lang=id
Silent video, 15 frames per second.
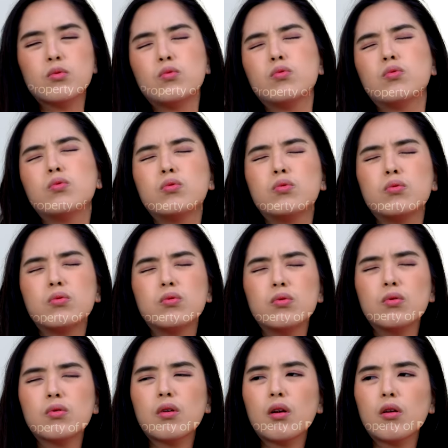
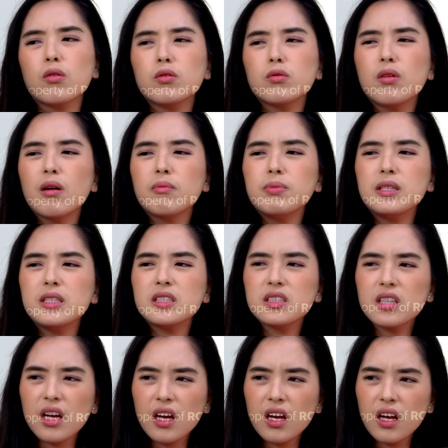Duh, kalau itu nggak
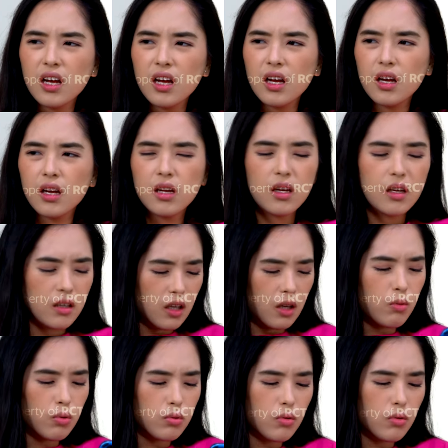bisa. Nih gue